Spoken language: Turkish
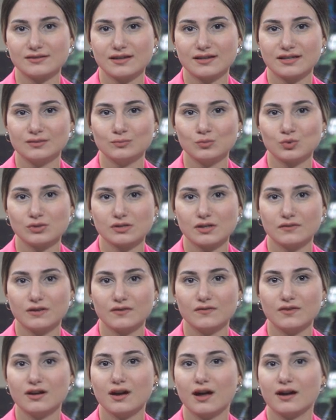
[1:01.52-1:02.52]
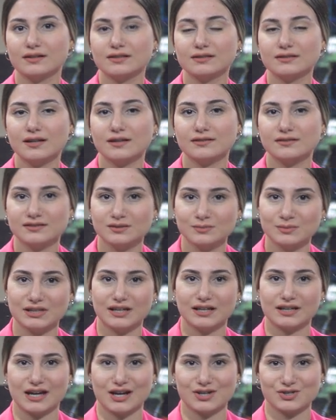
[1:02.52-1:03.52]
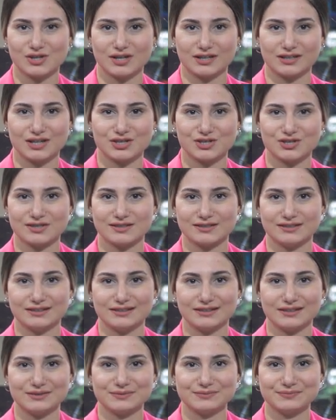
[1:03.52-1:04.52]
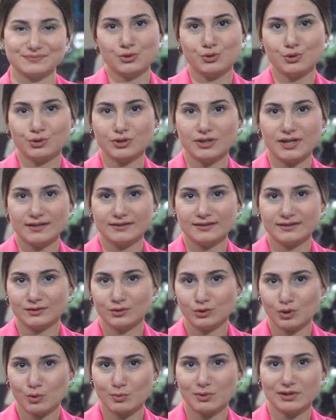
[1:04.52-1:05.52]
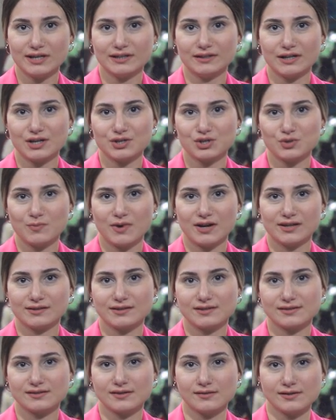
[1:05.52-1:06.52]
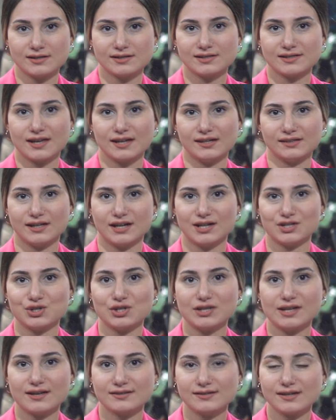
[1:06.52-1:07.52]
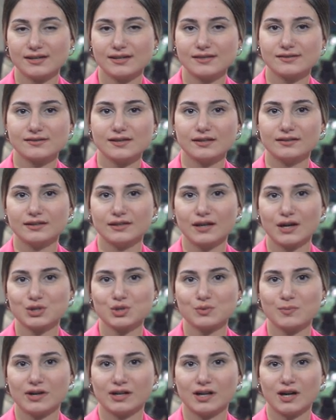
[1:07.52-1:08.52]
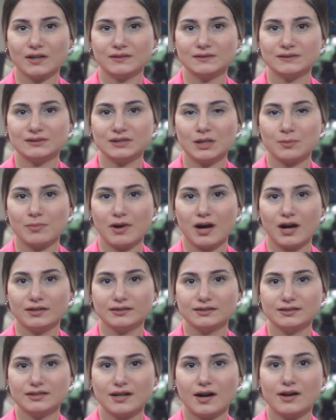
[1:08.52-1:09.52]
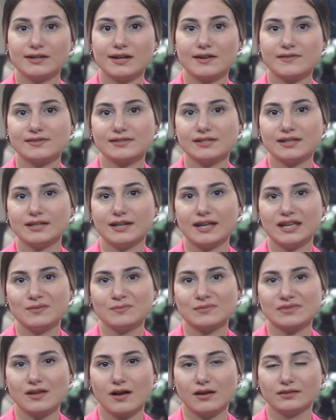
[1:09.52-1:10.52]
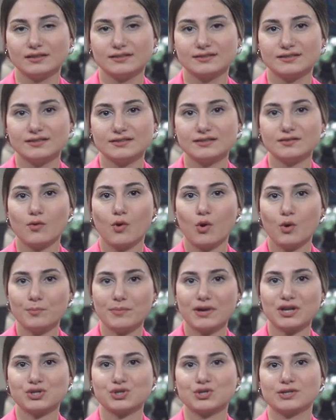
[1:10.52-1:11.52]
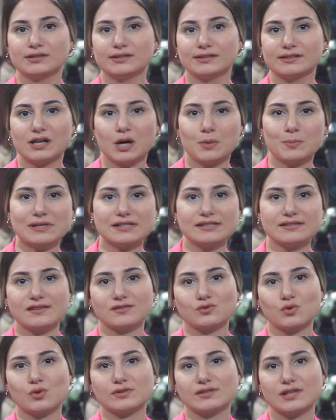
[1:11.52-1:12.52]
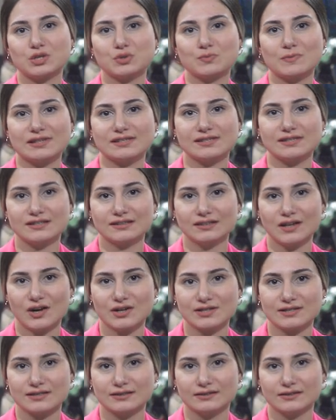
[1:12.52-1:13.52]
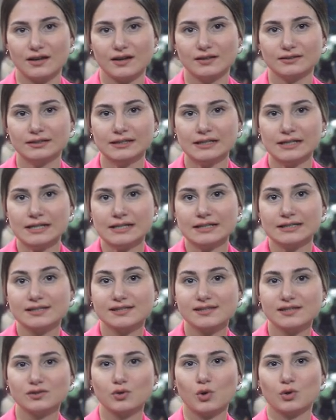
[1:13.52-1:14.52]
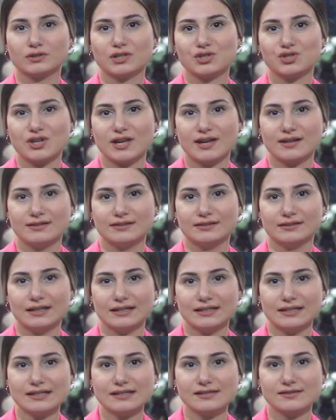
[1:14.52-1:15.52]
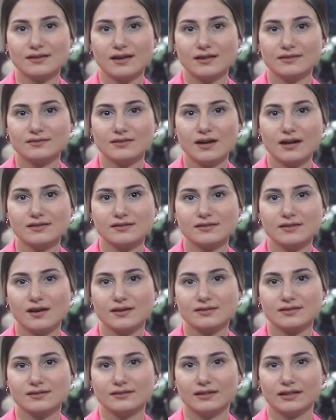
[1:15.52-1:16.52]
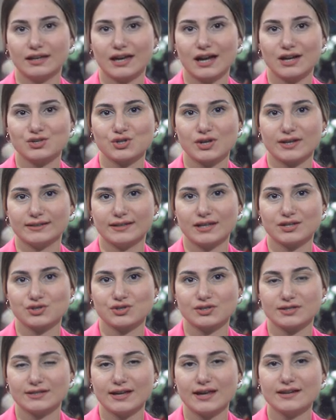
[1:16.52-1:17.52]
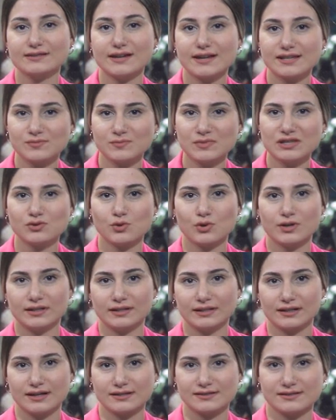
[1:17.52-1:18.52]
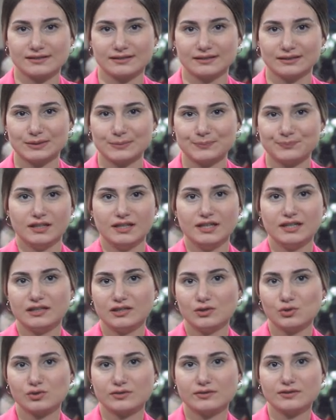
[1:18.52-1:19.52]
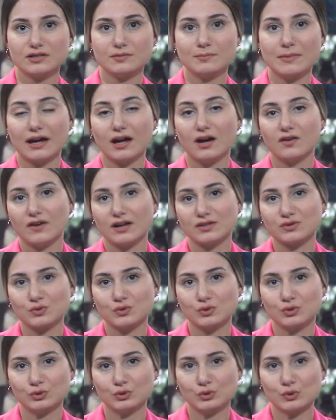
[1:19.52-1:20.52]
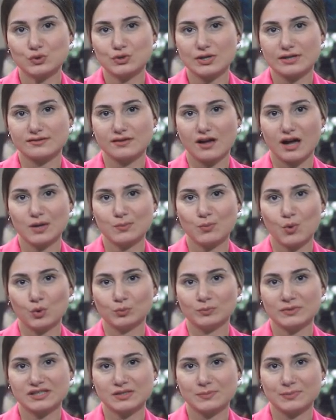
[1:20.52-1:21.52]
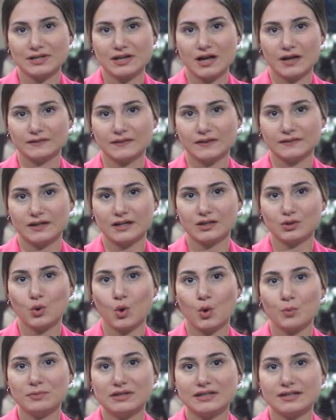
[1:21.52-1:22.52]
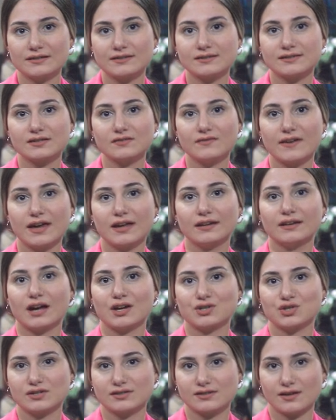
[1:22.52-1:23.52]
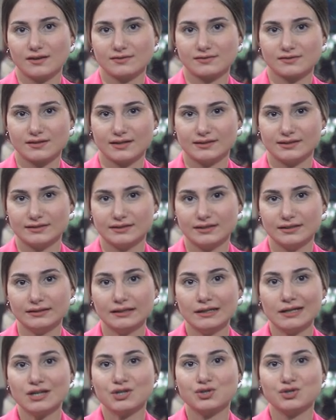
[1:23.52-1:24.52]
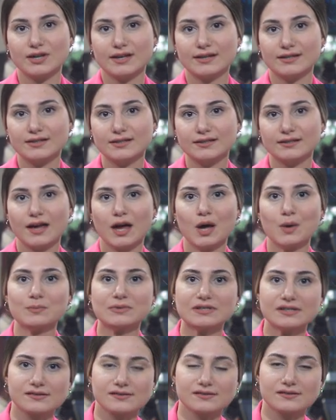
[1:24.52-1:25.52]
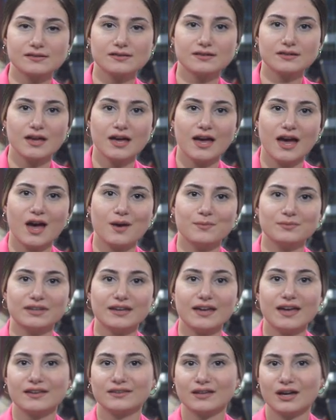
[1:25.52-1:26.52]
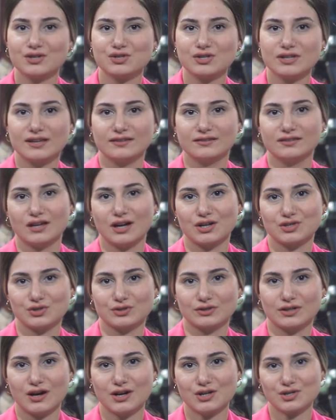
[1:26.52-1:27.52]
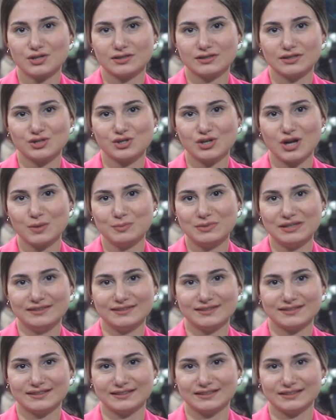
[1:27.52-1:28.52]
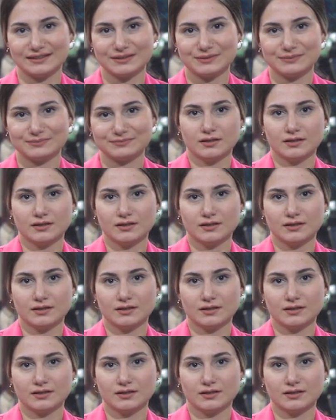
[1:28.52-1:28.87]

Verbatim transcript: Sayın Mustafa Varank'ın katılımıyla gerçekleştirildi. Türkiye'nin global enerji markası Aksa Enerji, Kazakistan Enerji Bakanlığı'na bağlı RFC ile imzaladığı 15 yıllık kapasite sözleşmesinin ardından Kızılorda şehrindeki santral sahasında gerçekleştirilen resmi törene katıldı. 240 megawatt kurulu güce sahip olması planlanan kombine ısı ve enerji santralinin şehrin hem ısı hem de enerji ihtiyacını karşılayacağı bildirildi.